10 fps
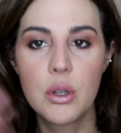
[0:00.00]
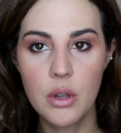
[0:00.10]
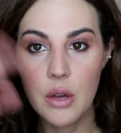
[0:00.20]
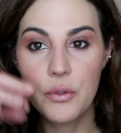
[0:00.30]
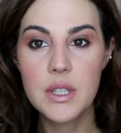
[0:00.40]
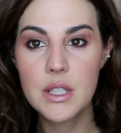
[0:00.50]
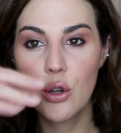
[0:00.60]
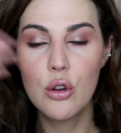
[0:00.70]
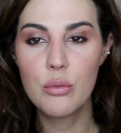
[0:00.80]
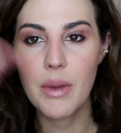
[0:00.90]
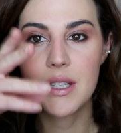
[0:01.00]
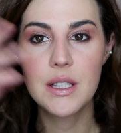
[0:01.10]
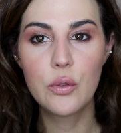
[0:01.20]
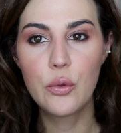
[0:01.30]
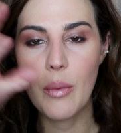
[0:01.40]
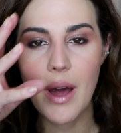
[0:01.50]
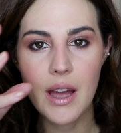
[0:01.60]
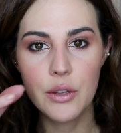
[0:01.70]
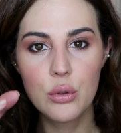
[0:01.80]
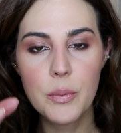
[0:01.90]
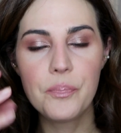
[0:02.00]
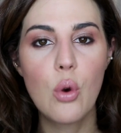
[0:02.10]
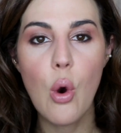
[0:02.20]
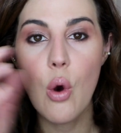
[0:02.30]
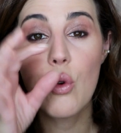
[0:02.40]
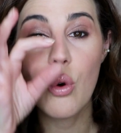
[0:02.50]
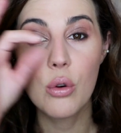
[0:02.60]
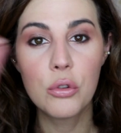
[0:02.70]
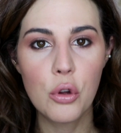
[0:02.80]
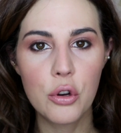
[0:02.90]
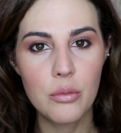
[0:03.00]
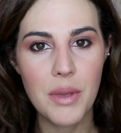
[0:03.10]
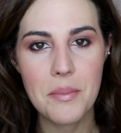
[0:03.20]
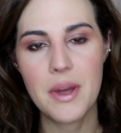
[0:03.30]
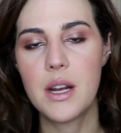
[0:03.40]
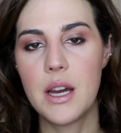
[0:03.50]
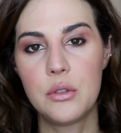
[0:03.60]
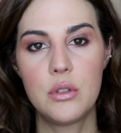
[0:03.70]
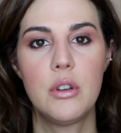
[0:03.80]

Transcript: Então aí eu fiz esse olho mais esfumado com o contorno bem marcado,